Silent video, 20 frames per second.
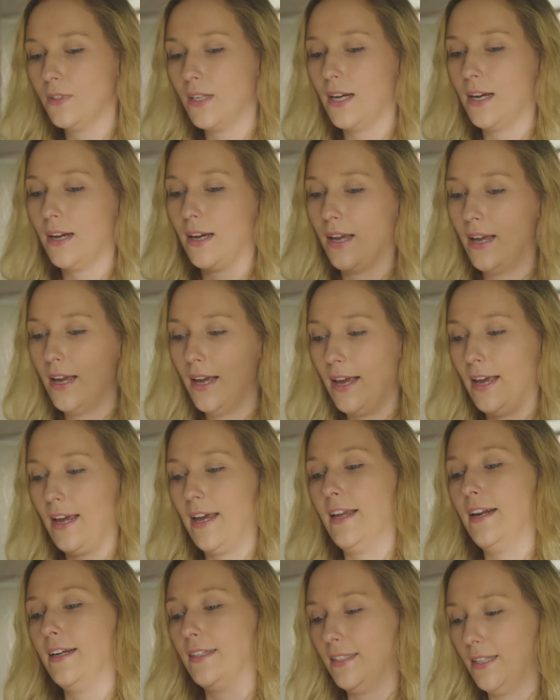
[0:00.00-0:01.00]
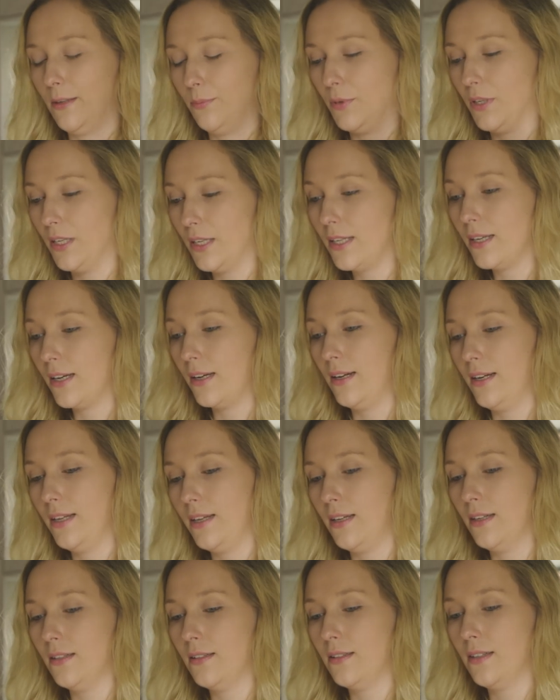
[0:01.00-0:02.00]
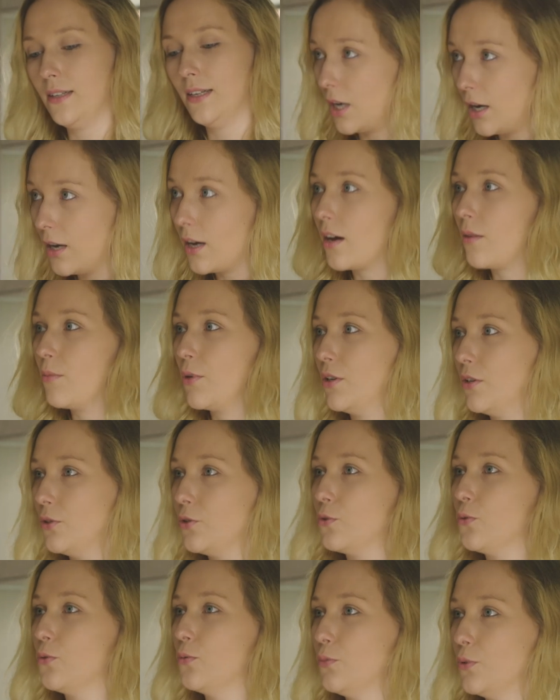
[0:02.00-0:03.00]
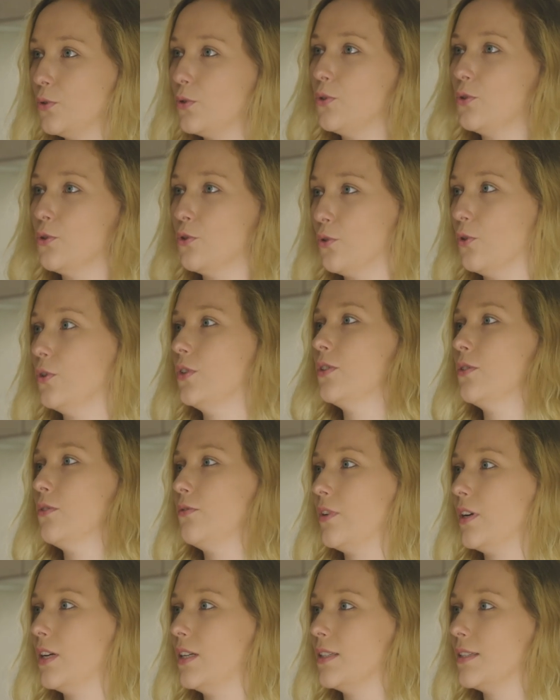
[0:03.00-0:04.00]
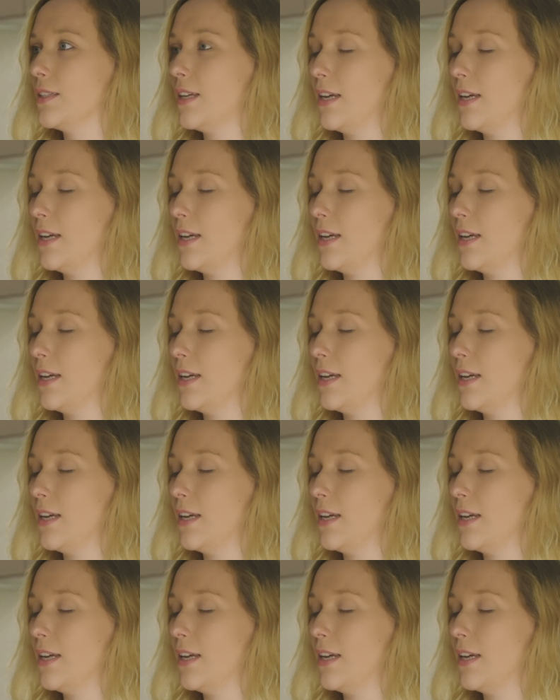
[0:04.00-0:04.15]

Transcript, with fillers: sagen, ey, das habe ich erlegt, da kann man denn schon ein bisschen stolz auf einen